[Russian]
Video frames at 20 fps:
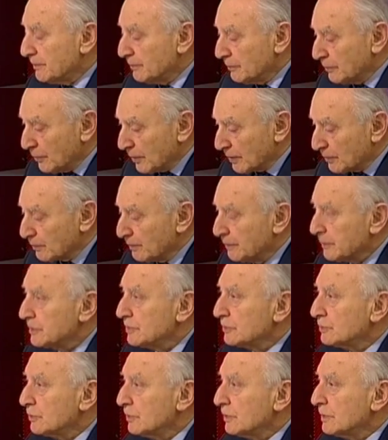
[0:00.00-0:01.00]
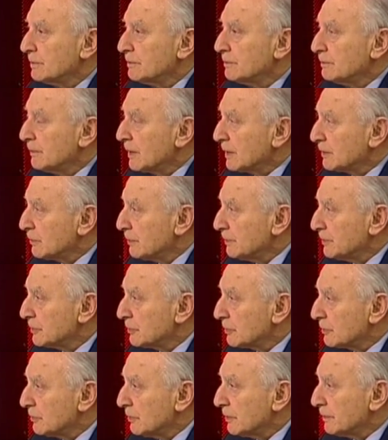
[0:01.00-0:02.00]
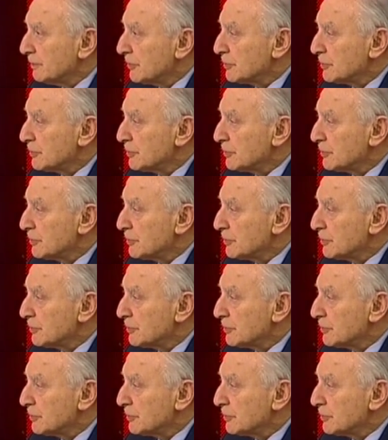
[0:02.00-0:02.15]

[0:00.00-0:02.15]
Могло быть и то, могло быть другое.